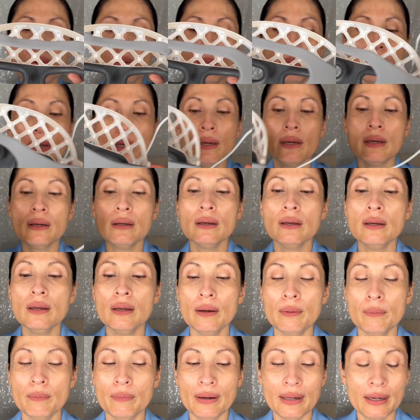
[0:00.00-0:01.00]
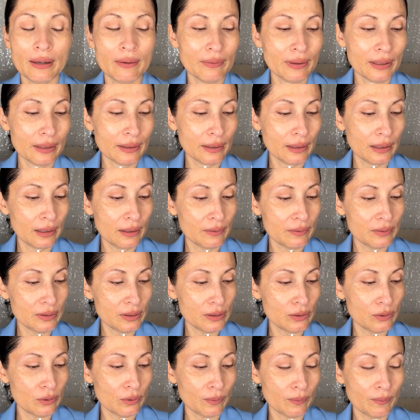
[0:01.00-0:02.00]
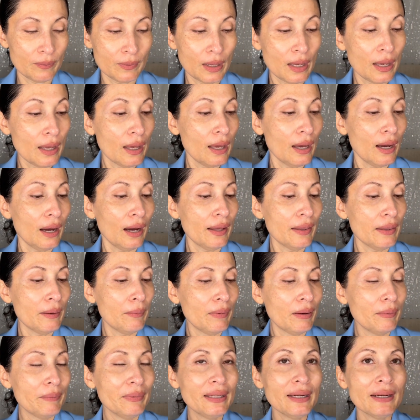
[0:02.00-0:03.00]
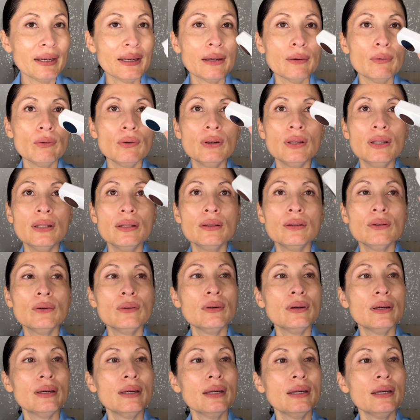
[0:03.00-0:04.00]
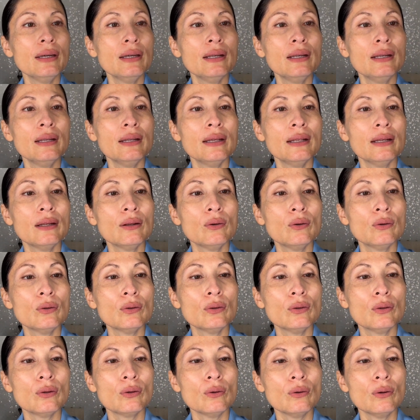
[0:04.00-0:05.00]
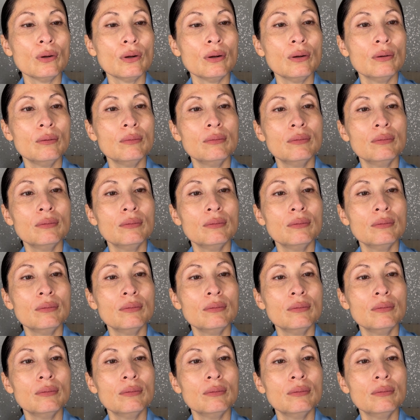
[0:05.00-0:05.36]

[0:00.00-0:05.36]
bien para ver televisión. Además, miren qué bonito es el, el control.